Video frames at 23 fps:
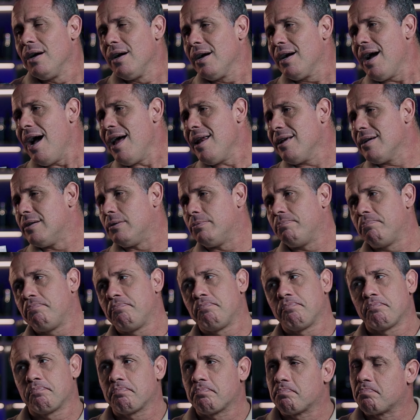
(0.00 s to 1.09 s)
Cara,
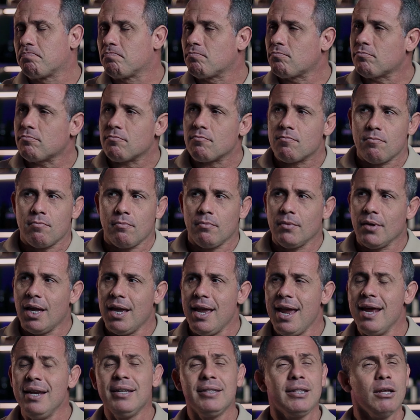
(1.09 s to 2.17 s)

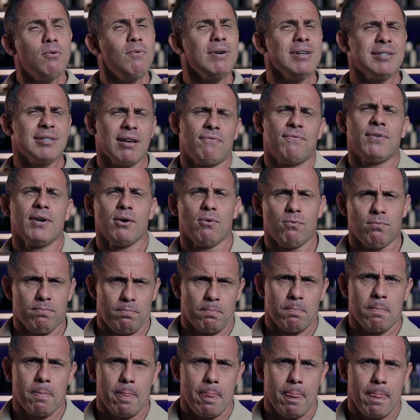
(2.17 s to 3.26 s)
ele tem um açafrão,
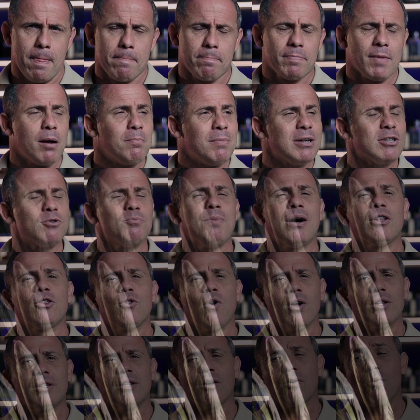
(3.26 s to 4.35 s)
mas uma
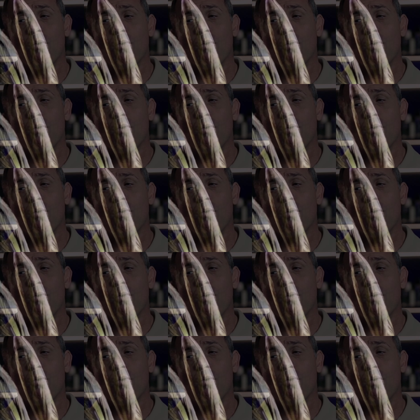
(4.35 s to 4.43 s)
nota